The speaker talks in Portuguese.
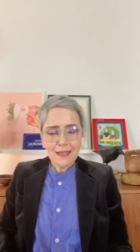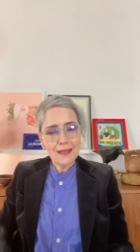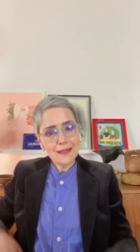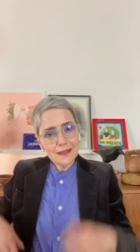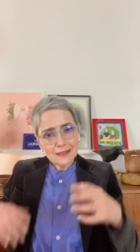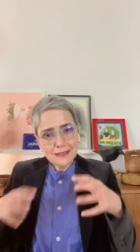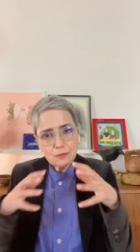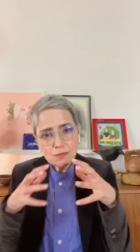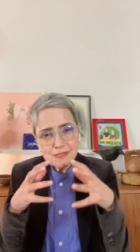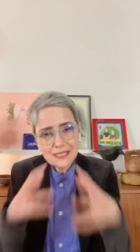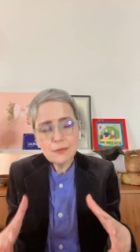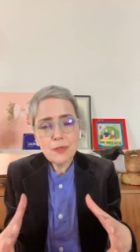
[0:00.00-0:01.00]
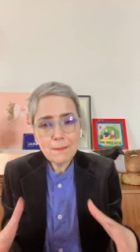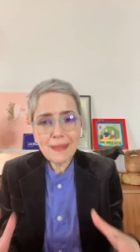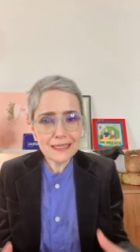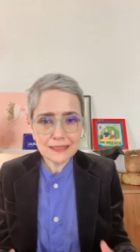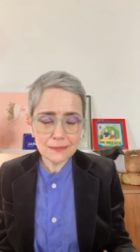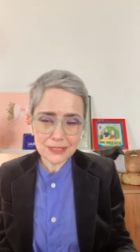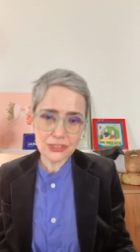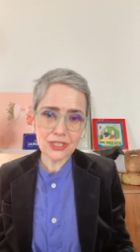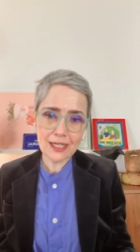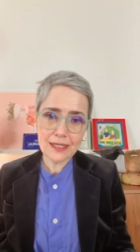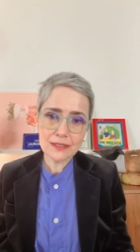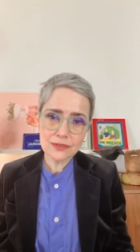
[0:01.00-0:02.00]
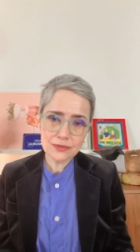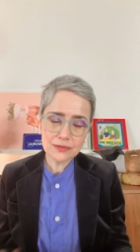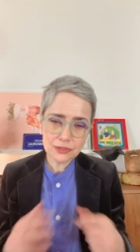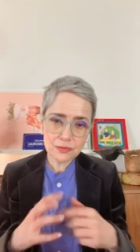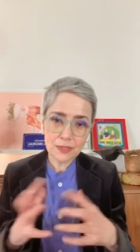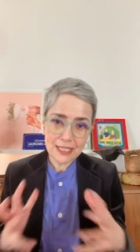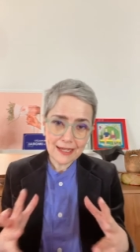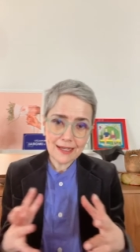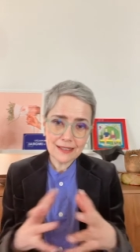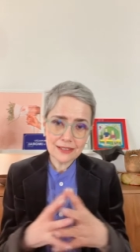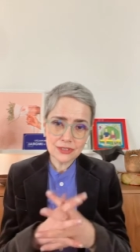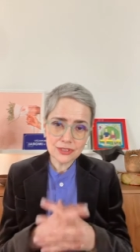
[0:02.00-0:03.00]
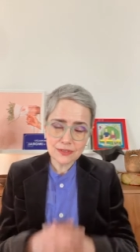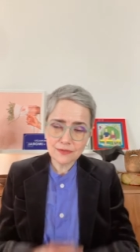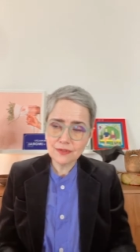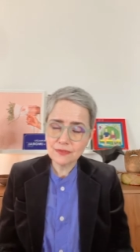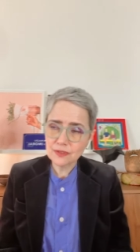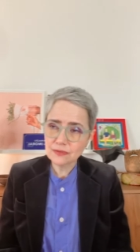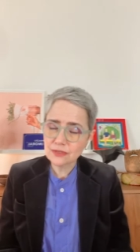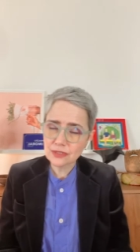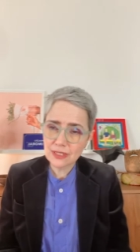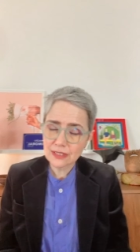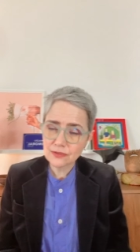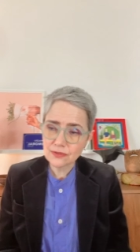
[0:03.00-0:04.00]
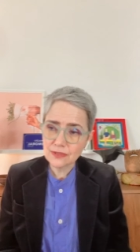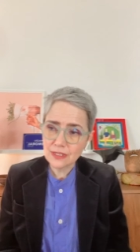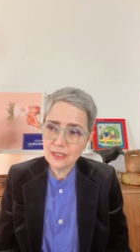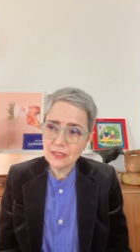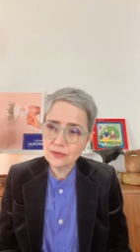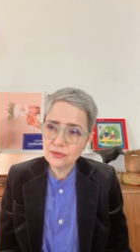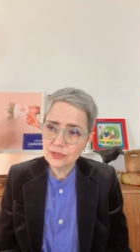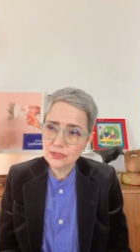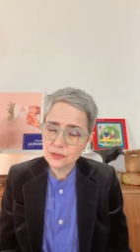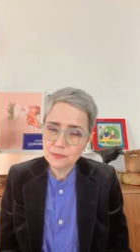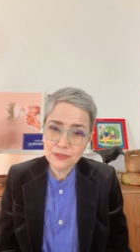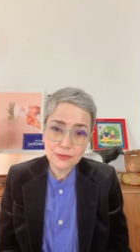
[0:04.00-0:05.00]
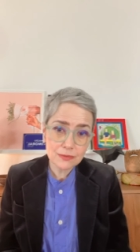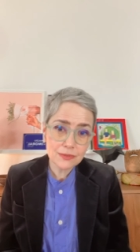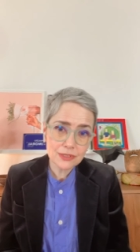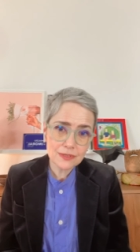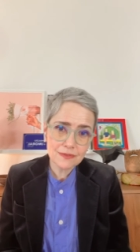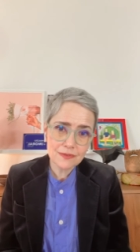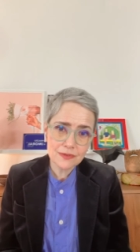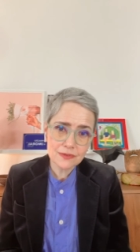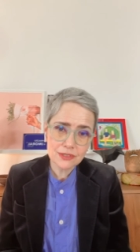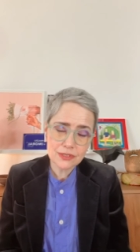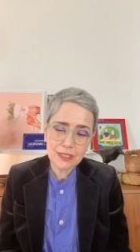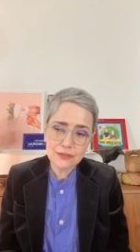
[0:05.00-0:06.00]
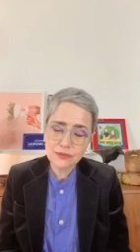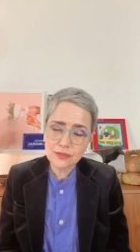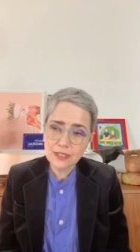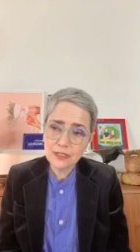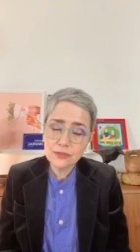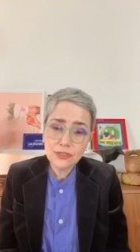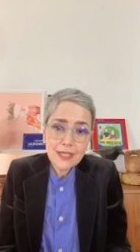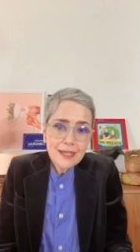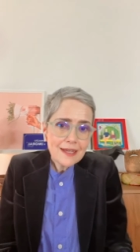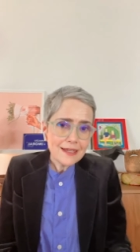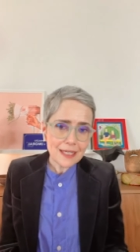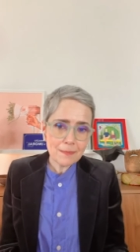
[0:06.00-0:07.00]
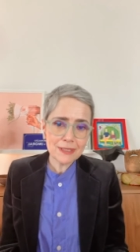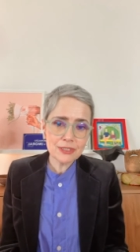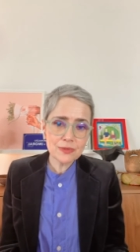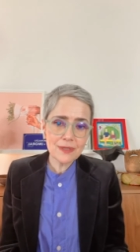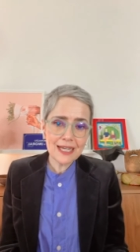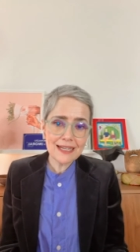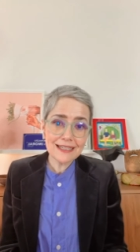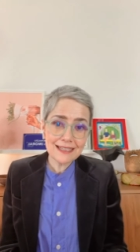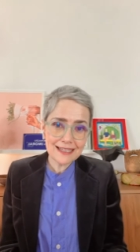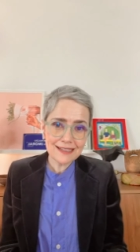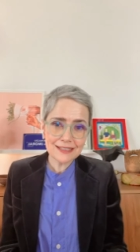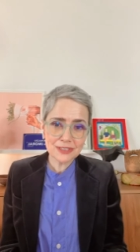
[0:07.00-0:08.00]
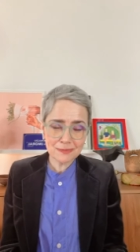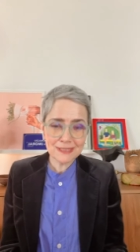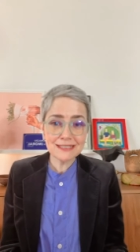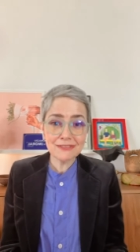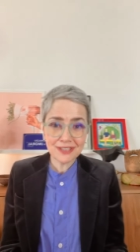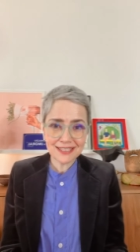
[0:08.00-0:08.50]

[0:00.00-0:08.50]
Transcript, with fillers: É, então, você tem um impacto imediato nas mulheres que vivem nos Estados Unidos, nas pessoas que vivem nos Estados Unidos, e em particular aquelas mais